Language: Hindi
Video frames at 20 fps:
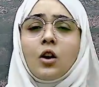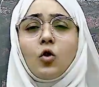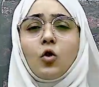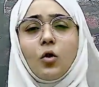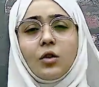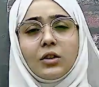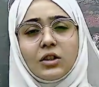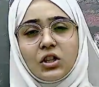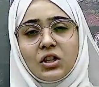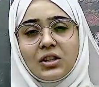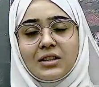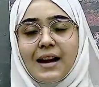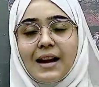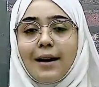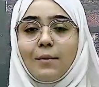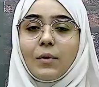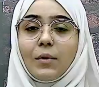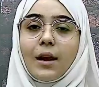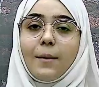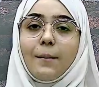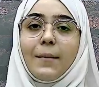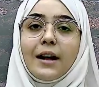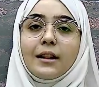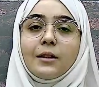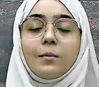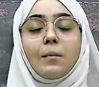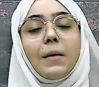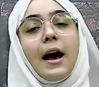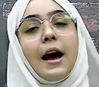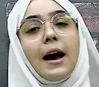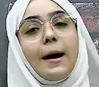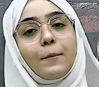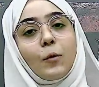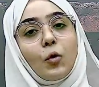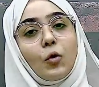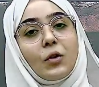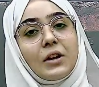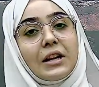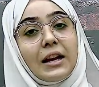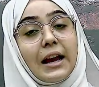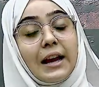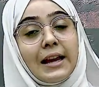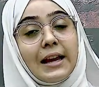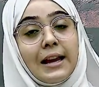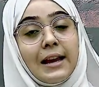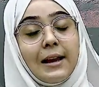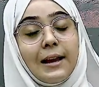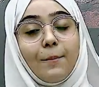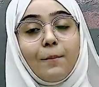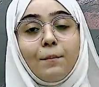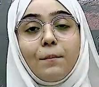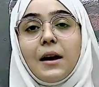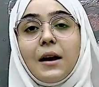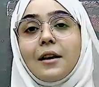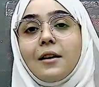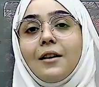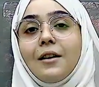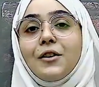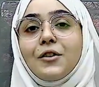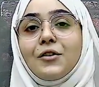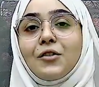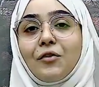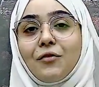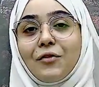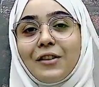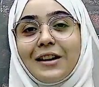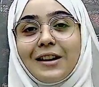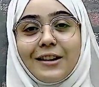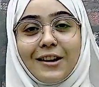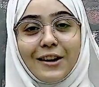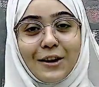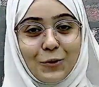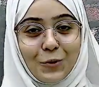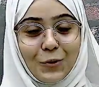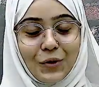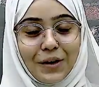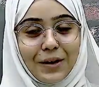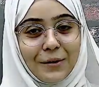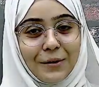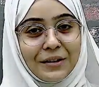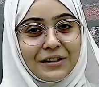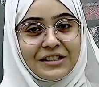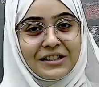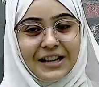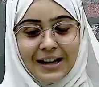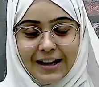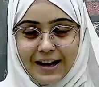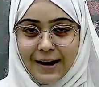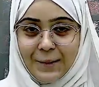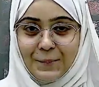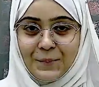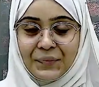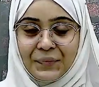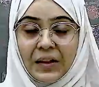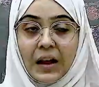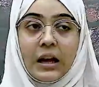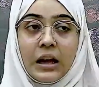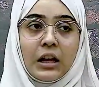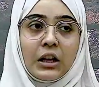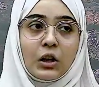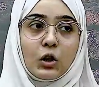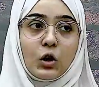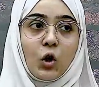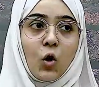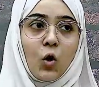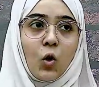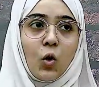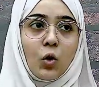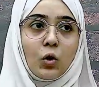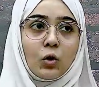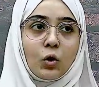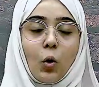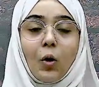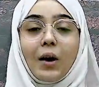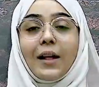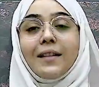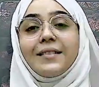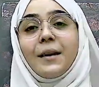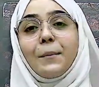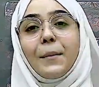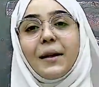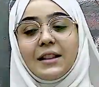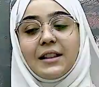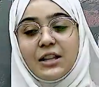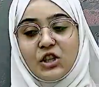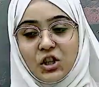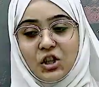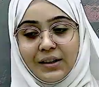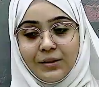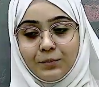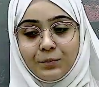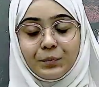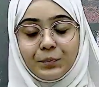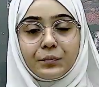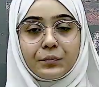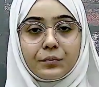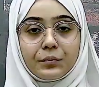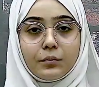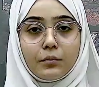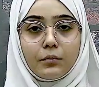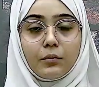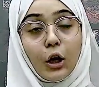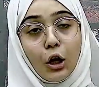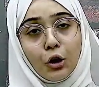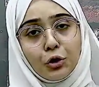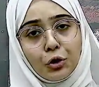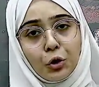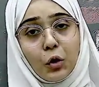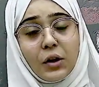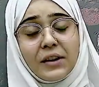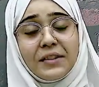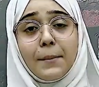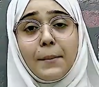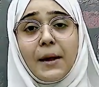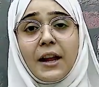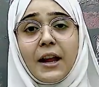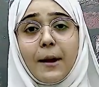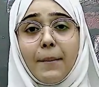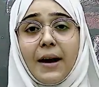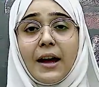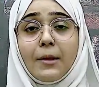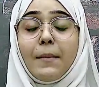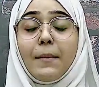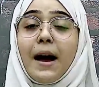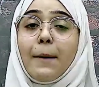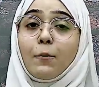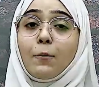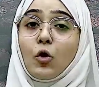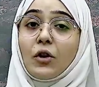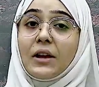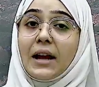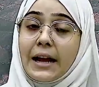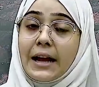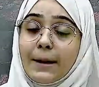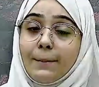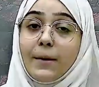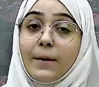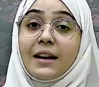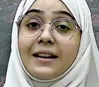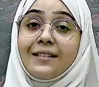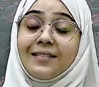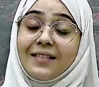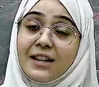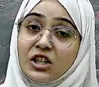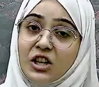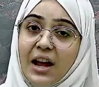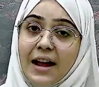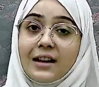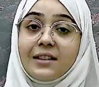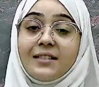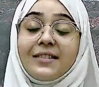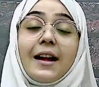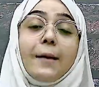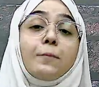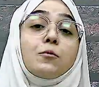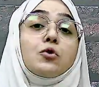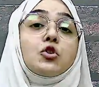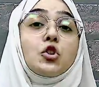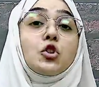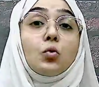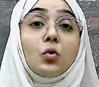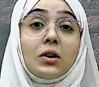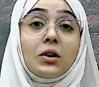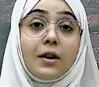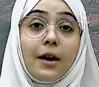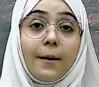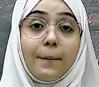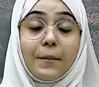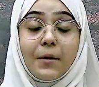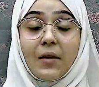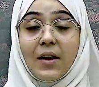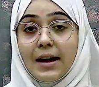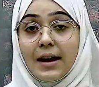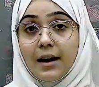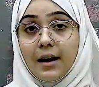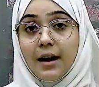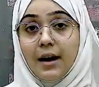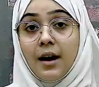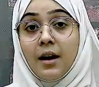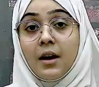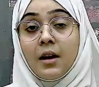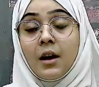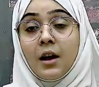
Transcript: कुछ टाइम के बाद मैं आपको यहीं पर रिवील करूंगी ठीक है तो थोड़ा समय दीजिए थोड़ा समय के बाद मैं आपको यहीं पर इसी चैनल से आप ट्यून अप रहिएगा